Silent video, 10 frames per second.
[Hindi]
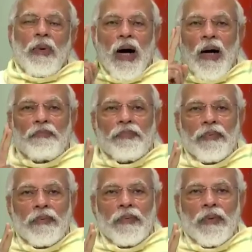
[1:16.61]
अब आप
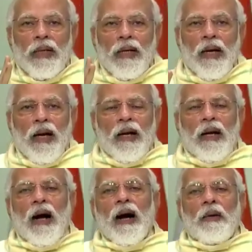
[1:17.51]

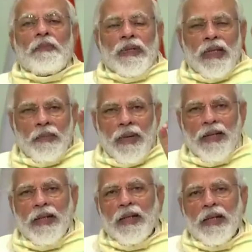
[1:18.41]
कहां फसल
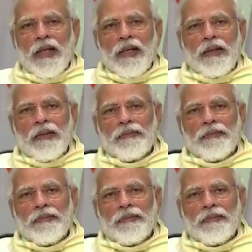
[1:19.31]
बेचेंगे